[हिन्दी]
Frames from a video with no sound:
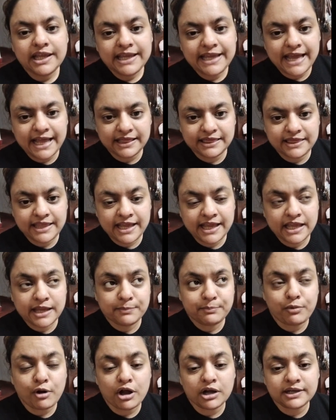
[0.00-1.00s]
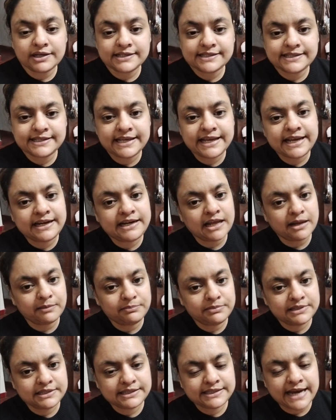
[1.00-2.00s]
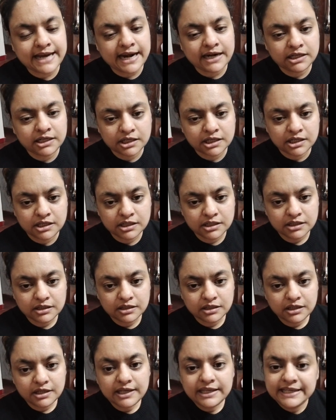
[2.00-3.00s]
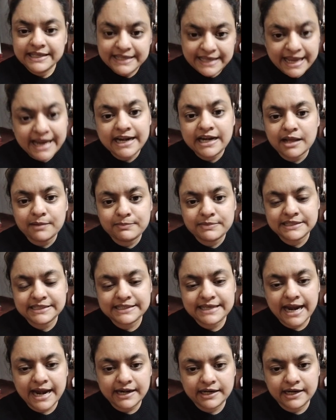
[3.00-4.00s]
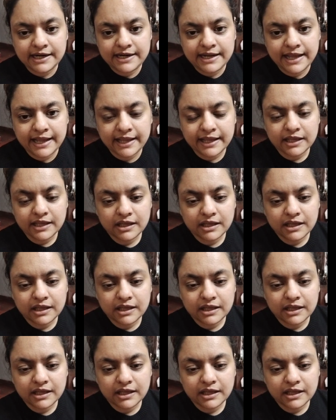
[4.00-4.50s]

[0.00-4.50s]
कहते हैं हिपोक्रेसी डबल स्टैंडर्ड ये डबल स्टैंडर्ड है